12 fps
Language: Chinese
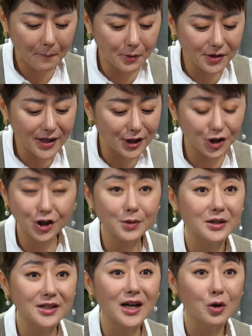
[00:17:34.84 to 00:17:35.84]
不是很
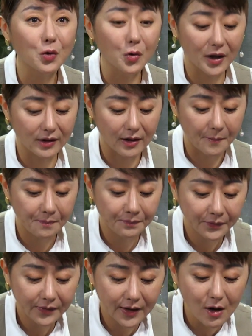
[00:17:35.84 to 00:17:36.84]
cheap 的，是很贵的。
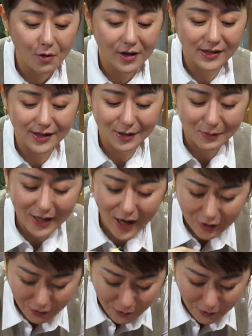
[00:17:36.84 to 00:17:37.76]
你看，我可以吃这么大口。